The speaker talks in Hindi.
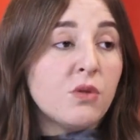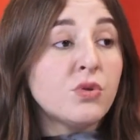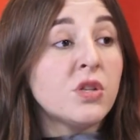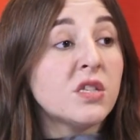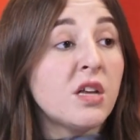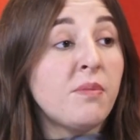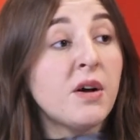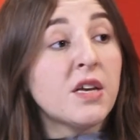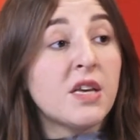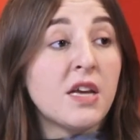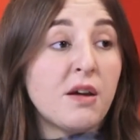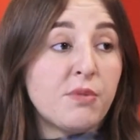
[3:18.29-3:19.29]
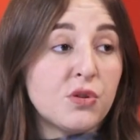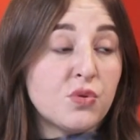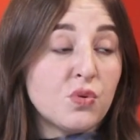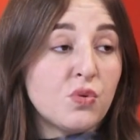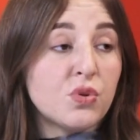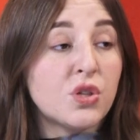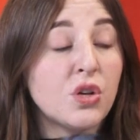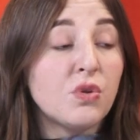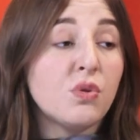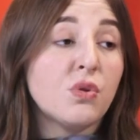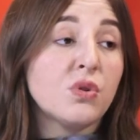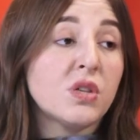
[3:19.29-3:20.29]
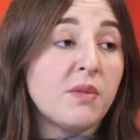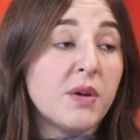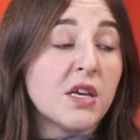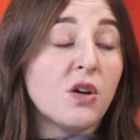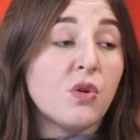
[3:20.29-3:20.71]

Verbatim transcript: उसने ज़बह किया है बच्चों को तीनों को ज़बह